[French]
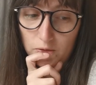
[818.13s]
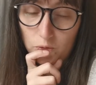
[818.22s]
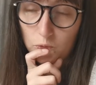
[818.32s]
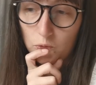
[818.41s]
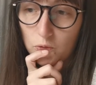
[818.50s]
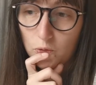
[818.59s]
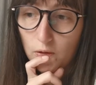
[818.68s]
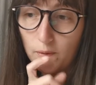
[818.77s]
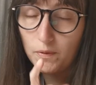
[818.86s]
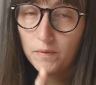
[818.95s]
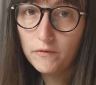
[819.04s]
Surtout que
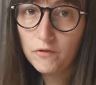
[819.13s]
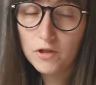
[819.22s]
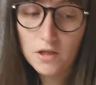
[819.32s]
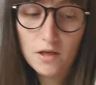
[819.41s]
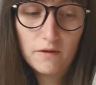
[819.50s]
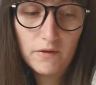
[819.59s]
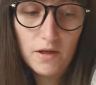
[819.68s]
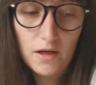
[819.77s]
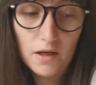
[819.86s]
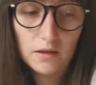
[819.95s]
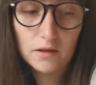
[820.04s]
la première fois que je l'ai
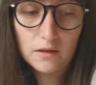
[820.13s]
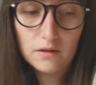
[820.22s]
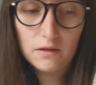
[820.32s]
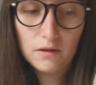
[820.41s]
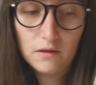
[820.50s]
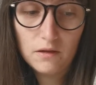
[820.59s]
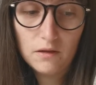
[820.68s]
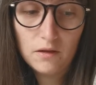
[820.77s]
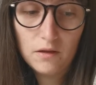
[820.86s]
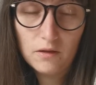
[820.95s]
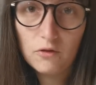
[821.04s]
elle a rétréci
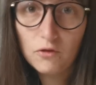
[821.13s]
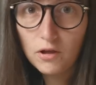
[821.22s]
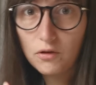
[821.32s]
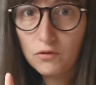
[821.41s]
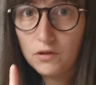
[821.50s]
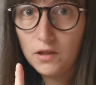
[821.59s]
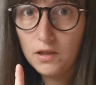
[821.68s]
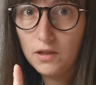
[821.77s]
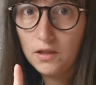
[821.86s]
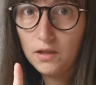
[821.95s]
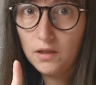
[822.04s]
que d'un côté.
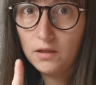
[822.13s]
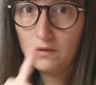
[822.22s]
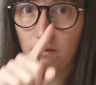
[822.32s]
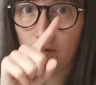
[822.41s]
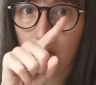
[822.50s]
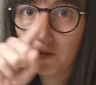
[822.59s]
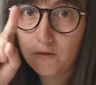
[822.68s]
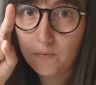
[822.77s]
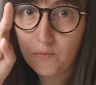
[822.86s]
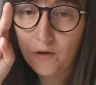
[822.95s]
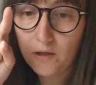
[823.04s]
Ça veut dire que
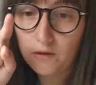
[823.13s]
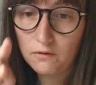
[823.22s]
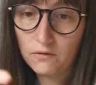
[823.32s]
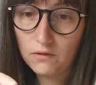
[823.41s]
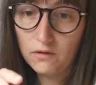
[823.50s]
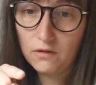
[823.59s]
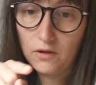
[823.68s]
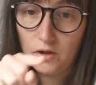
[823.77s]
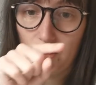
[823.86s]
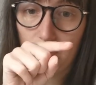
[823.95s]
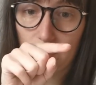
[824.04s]
c'est plus un rectangle,
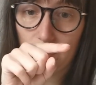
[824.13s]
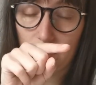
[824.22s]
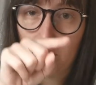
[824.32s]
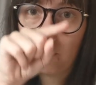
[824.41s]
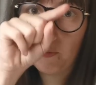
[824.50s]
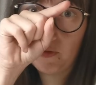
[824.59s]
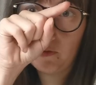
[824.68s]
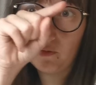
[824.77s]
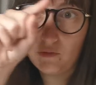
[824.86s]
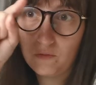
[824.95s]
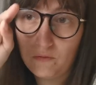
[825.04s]
c'est un espèce
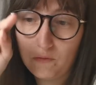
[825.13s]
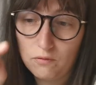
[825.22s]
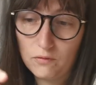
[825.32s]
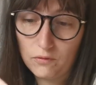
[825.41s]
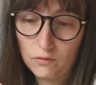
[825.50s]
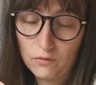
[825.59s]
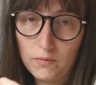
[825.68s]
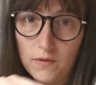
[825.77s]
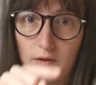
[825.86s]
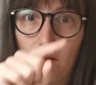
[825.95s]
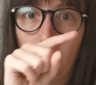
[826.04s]
de, truc
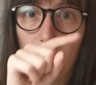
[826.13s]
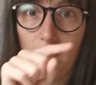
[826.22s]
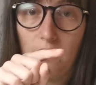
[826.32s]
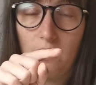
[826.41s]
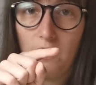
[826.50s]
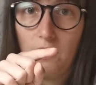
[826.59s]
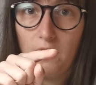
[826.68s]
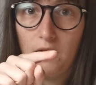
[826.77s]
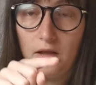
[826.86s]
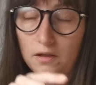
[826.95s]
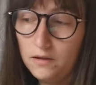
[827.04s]
bizarre.
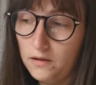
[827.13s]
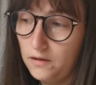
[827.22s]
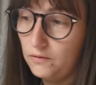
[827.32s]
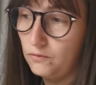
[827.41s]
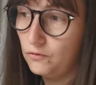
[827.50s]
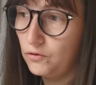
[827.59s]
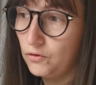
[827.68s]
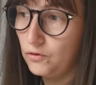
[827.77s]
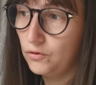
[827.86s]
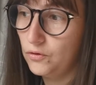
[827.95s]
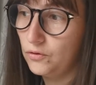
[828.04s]
Et donc,
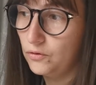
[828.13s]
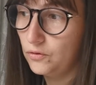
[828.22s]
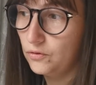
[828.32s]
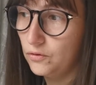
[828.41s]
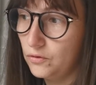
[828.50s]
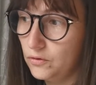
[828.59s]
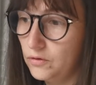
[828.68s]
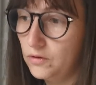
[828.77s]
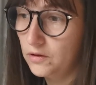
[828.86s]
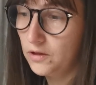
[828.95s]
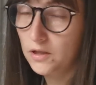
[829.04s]
euh,
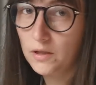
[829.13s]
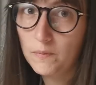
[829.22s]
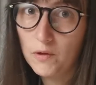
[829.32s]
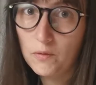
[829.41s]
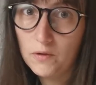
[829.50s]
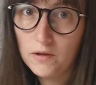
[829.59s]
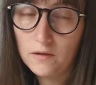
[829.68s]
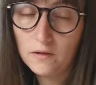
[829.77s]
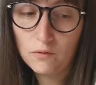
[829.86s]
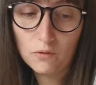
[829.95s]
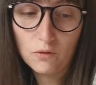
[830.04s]
déjà que ma couette
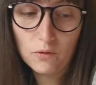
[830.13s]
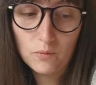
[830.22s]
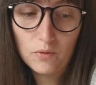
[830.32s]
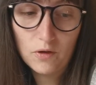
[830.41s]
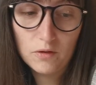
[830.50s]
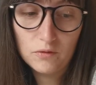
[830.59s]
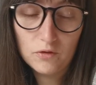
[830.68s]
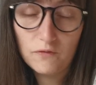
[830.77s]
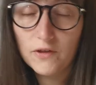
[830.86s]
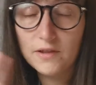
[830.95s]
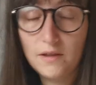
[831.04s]
était trop grande pour la
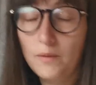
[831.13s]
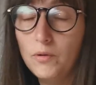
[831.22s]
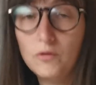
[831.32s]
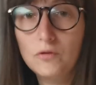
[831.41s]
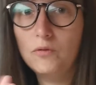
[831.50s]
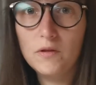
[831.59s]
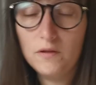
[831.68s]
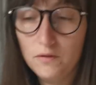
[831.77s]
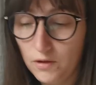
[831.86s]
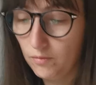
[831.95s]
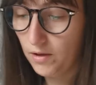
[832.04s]
housse, enfin c'est n'importe quoi,
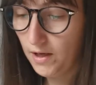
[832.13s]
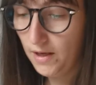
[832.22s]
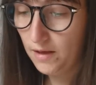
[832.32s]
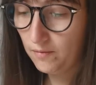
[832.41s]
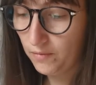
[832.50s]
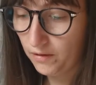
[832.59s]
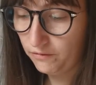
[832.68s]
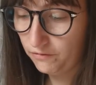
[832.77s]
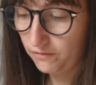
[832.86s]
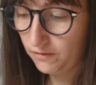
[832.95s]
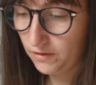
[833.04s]
c'est horrible.
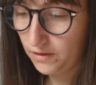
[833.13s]
Bref,